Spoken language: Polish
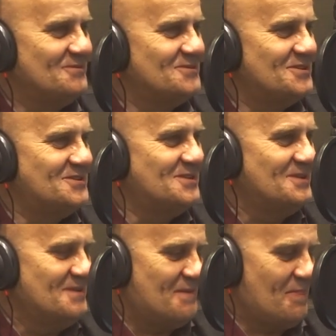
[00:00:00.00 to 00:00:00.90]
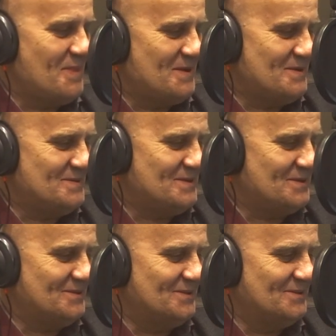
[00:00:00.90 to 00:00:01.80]
użyć e,
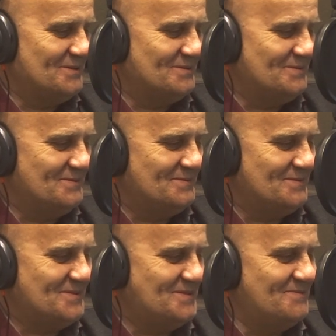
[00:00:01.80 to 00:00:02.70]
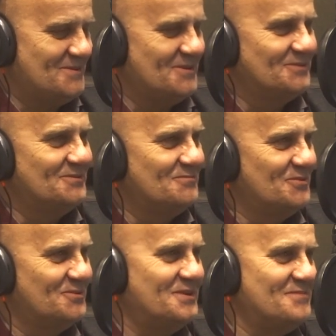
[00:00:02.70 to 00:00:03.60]
tego zwrotu
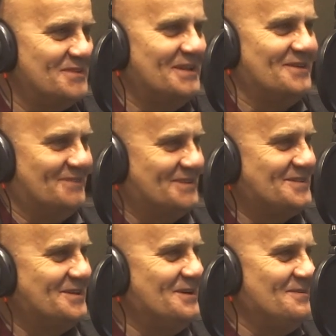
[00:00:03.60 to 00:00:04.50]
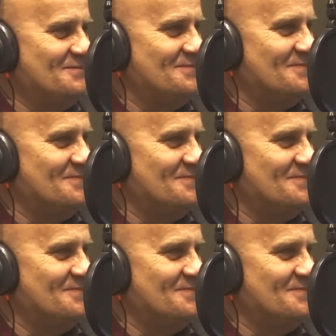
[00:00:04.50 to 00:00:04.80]
budujemy dla was. No